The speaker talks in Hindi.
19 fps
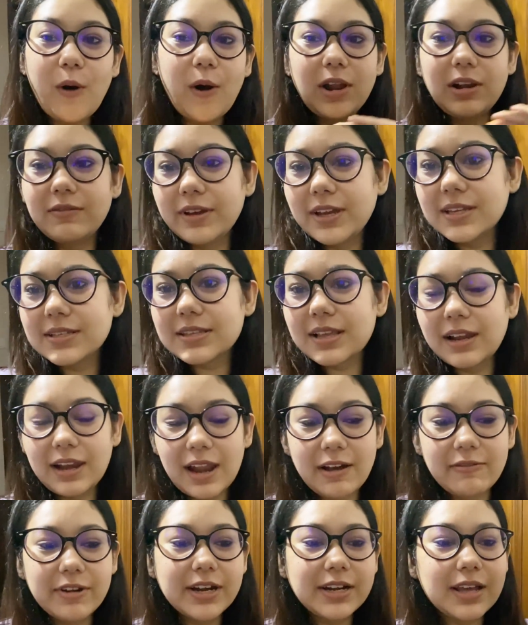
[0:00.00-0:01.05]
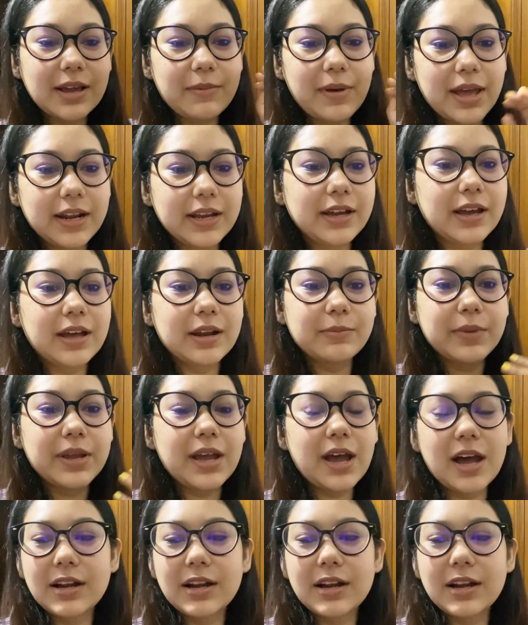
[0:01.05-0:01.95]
ऑलवेज लव इट हमारे घर में